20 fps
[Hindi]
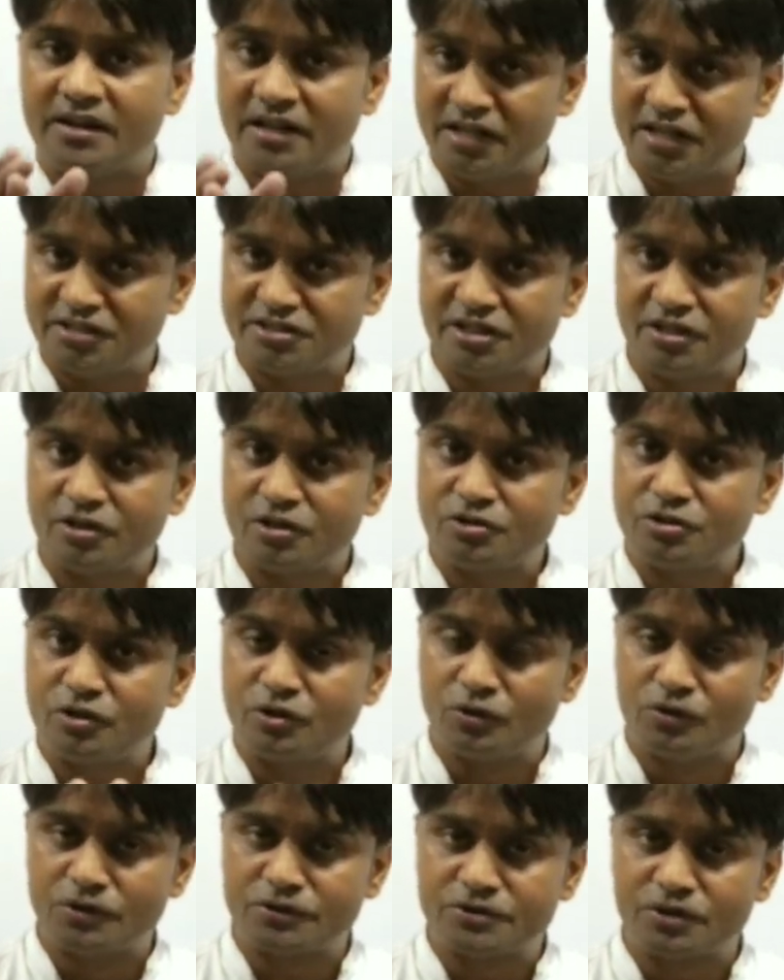नरेशन के जो
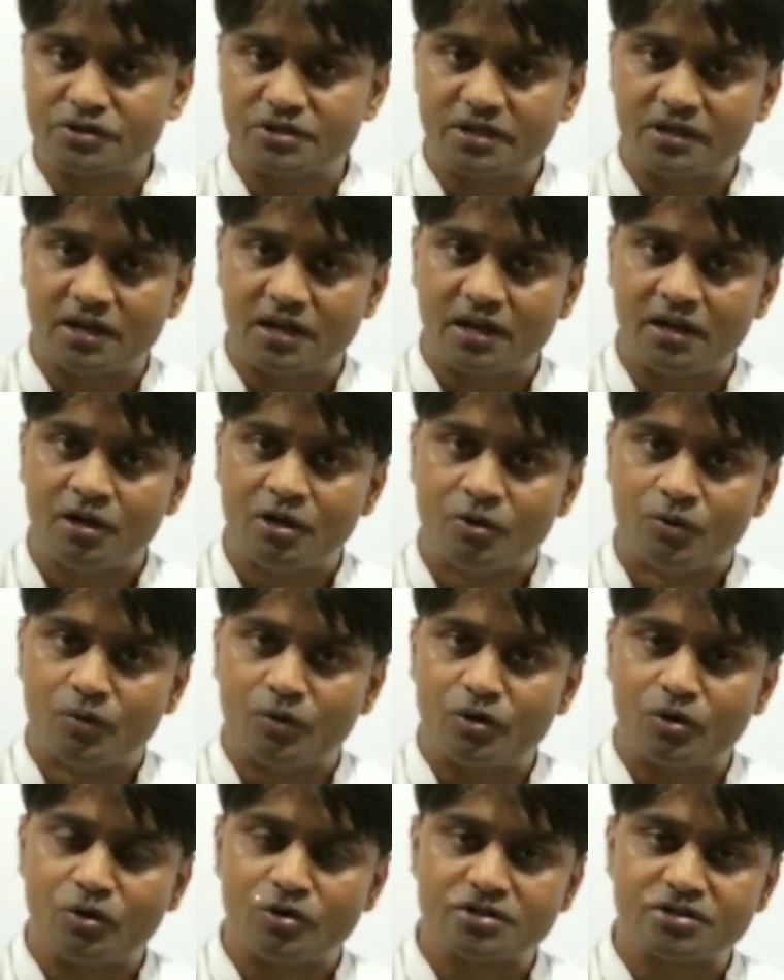रोल्स होते हैं ना
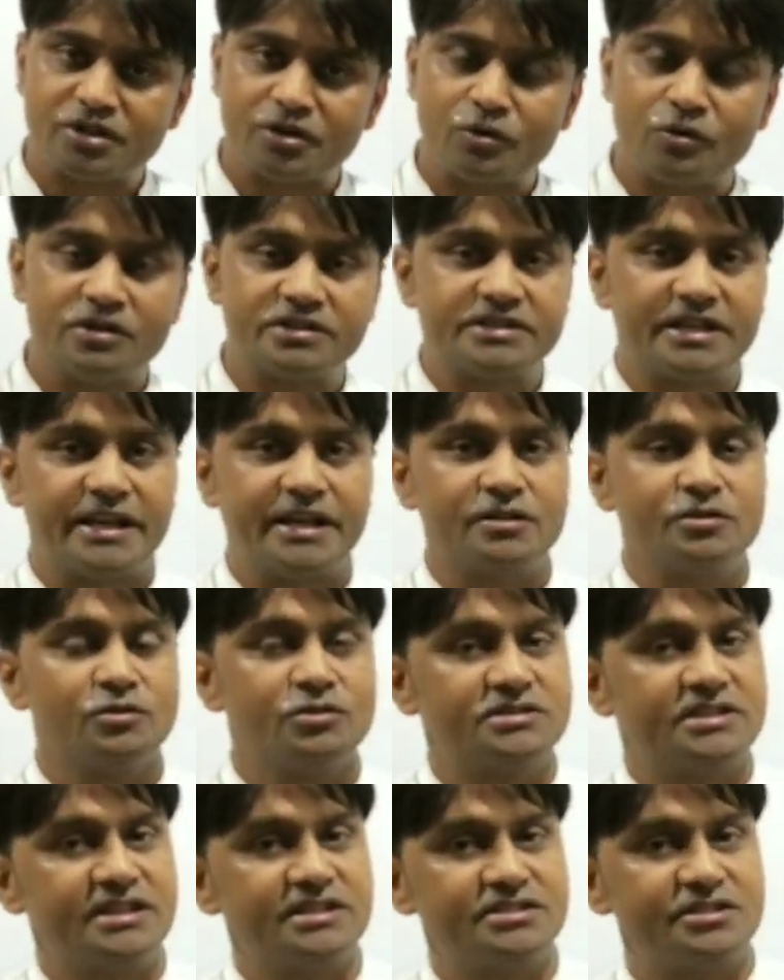वो रोज के रोज एक
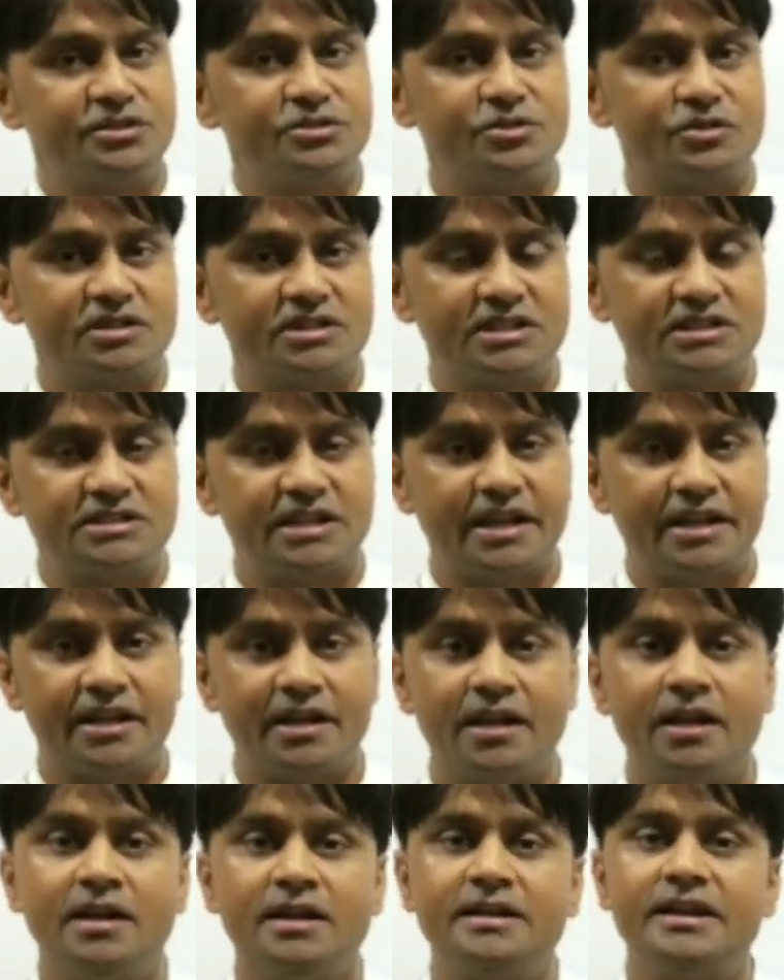दूसरे से जुड़ते जाएंगे
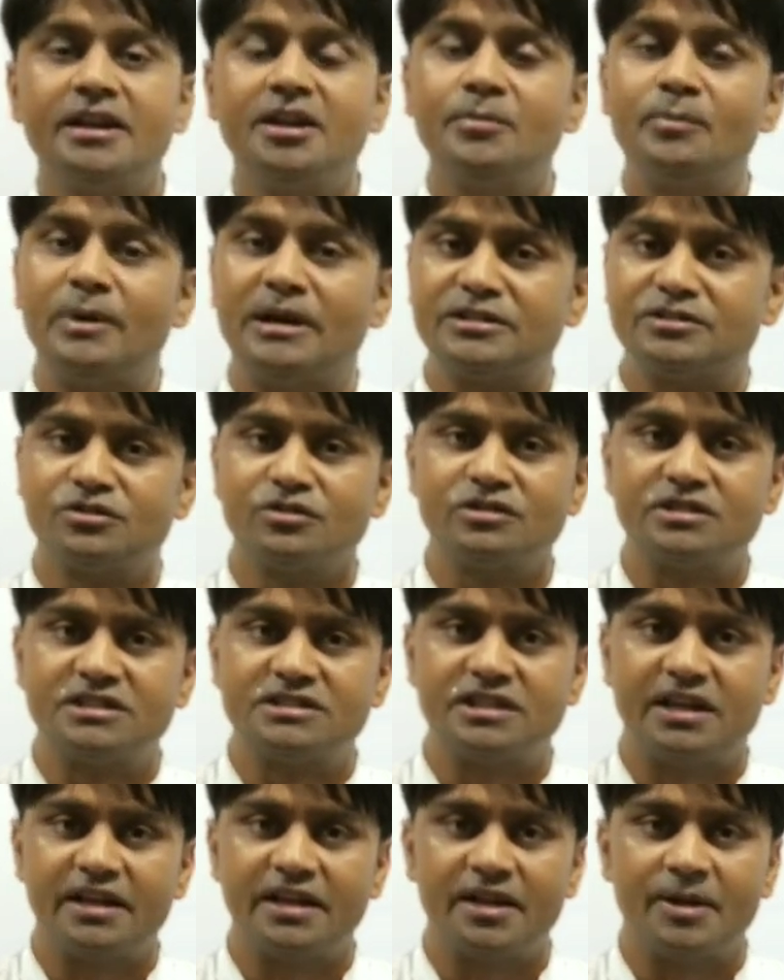यानी प्लस होते
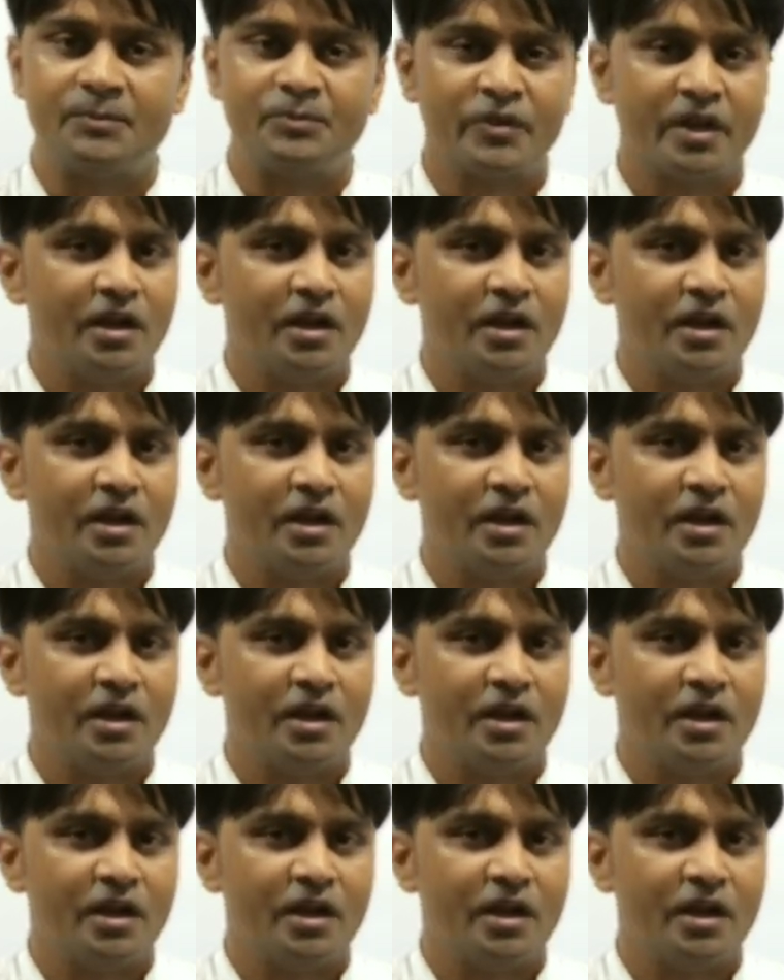जाएंगे